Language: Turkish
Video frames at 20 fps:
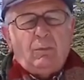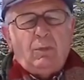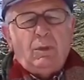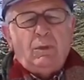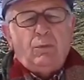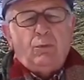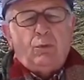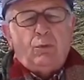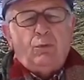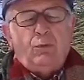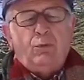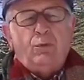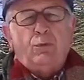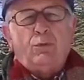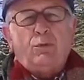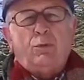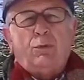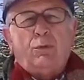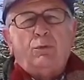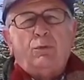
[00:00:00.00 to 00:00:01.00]

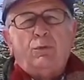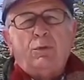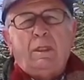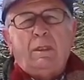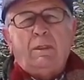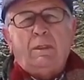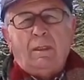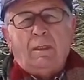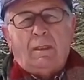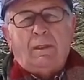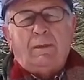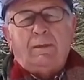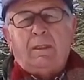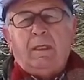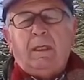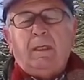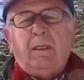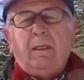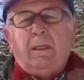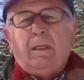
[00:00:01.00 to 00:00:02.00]
1937
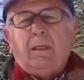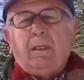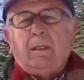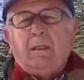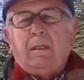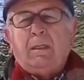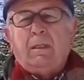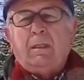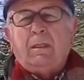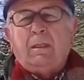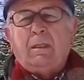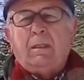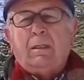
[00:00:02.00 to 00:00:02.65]
yılında e,